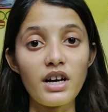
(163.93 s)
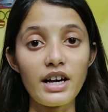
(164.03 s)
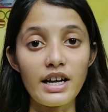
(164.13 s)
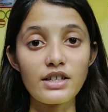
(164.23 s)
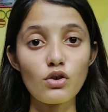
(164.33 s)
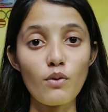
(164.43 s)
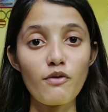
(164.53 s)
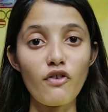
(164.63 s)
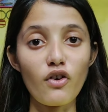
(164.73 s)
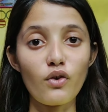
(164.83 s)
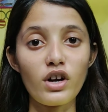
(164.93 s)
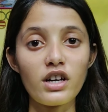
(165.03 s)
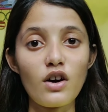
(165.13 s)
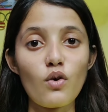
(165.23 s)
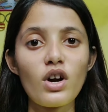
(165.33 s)
गाइडलाइंस को भी फॉलो
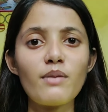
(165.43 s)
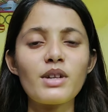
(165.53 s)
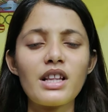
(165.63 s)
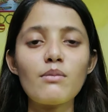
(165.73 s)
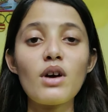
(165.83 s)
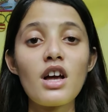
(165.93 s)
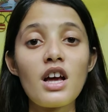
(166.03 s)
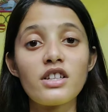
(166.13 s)
करना होगा मतलब